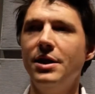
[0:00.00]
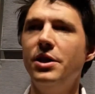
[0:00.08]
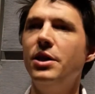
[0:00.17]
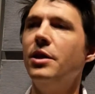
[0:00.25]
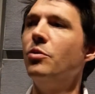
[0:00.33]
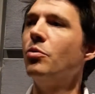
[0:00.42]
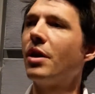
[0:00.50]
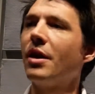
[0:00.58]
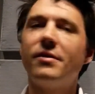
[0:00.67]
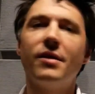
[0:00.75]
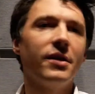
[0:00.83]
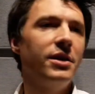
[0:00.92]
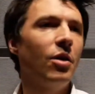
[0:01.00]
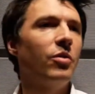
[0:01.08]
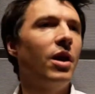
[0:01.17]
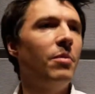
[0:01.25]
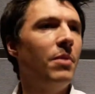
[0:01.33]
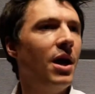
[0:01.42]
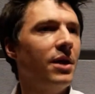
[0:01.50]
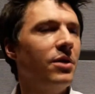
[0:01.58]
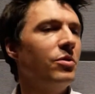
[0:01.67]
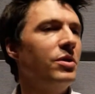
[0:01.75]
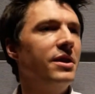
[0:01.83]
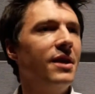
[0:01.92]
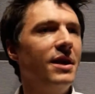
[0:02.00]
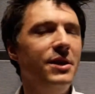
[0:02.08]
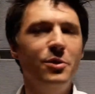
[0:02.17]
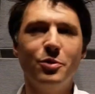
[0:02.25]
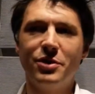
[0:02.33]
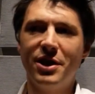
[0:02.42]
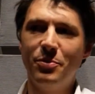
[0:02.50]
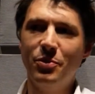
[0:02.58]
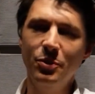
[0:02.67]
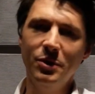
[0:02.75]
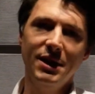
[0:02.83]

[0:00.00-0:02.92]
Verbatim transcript: Il est donc interdit en Allemagne, en Italie, au Japon.